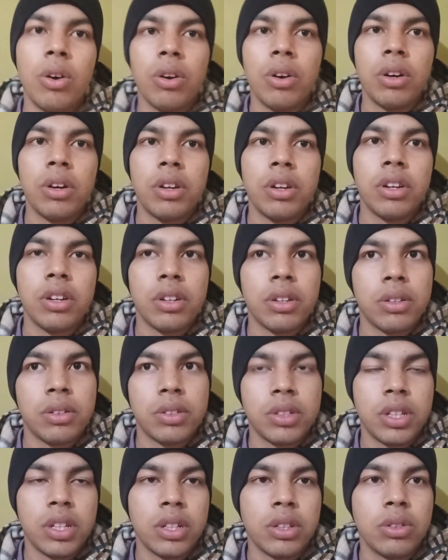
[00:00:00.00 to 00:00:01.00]
और
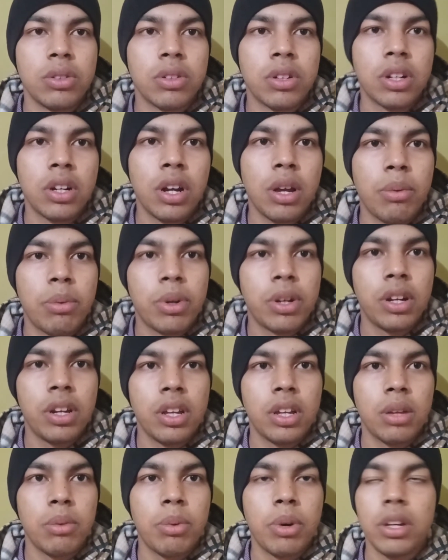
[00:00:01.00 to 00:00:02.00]
एक दो घंटा
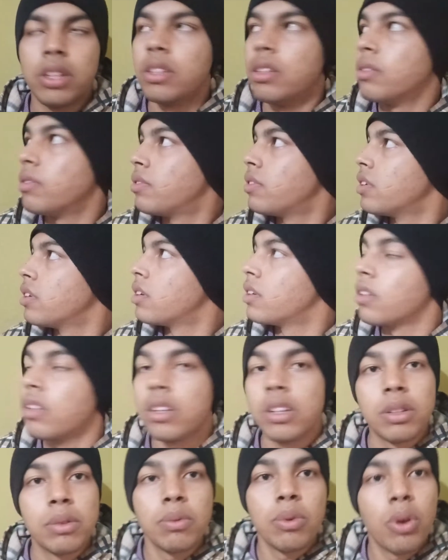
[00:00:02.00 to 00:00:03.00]
पढ़ने के बाद फिर
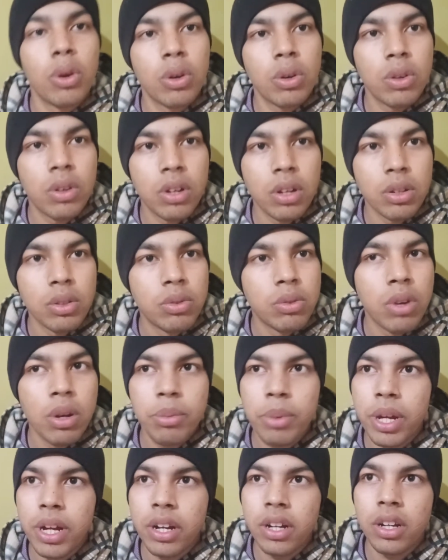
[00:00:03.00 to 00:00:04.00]
इस ब्लॉग को कर
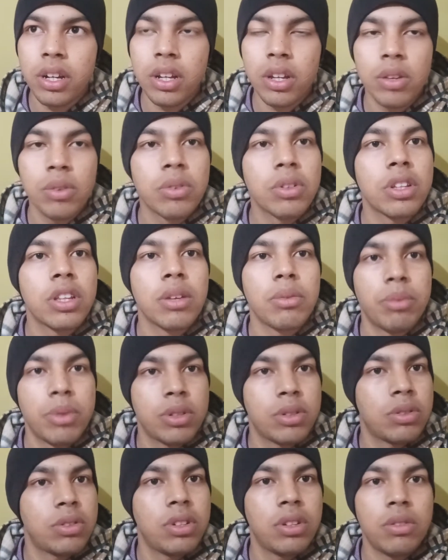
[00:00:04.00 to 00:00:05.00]
दूँगा मैं एंड क्योंकि तब
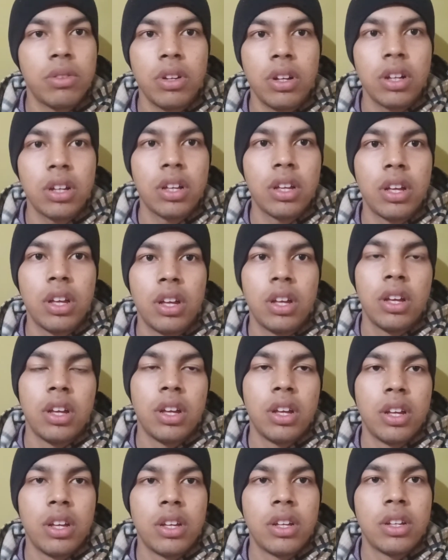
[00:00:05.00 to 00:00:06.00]
मैं सो जाऊंगा
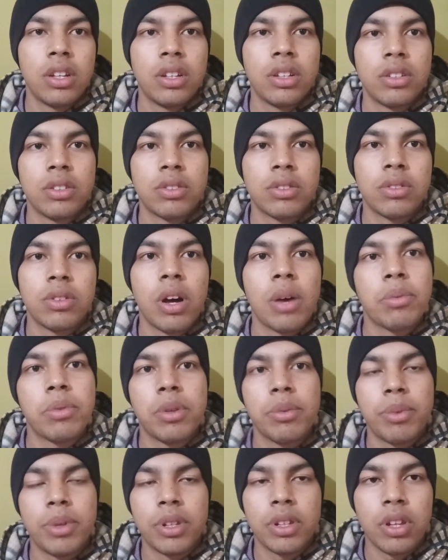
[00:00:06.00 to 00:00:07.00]
तो
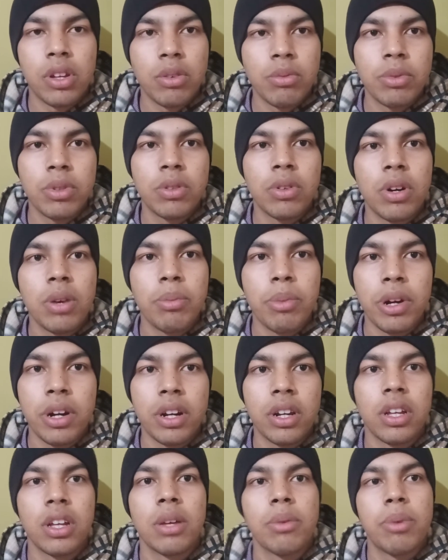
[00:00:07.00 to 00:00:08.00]
आपसे मिलता हूँ मैं थोड़ा
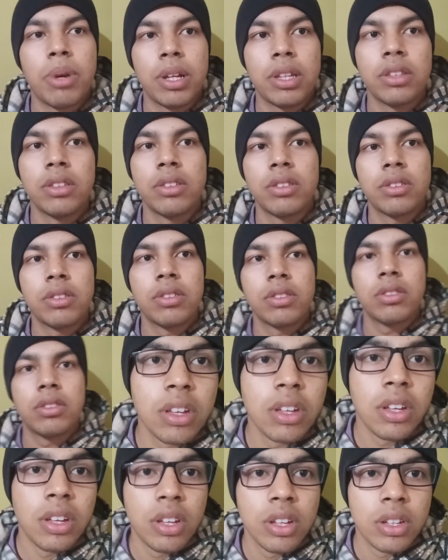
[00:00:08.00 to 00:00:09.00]
पढ़ने के बाद
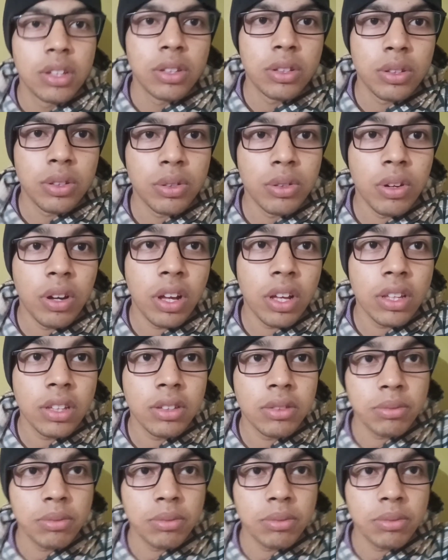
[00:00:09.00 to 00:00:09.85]
तो भाई